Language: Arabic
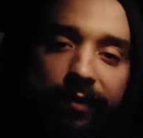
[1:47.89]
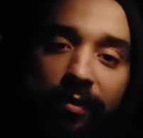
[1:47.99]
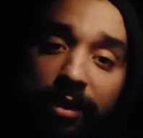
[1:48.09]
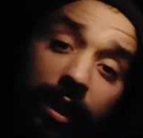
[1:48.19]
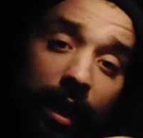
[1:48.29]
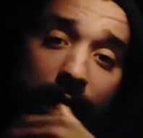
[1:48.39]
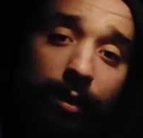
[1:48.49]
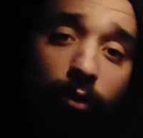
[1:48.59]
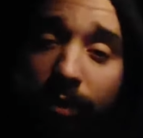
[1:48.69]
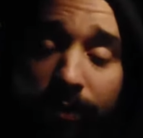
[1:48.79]
فهمتي راه
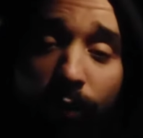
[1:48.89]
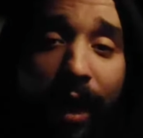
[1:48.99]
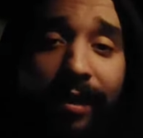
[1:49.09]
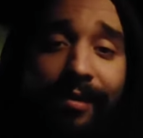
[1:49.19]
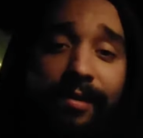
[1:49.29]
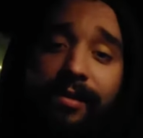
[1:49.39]
دوك واحد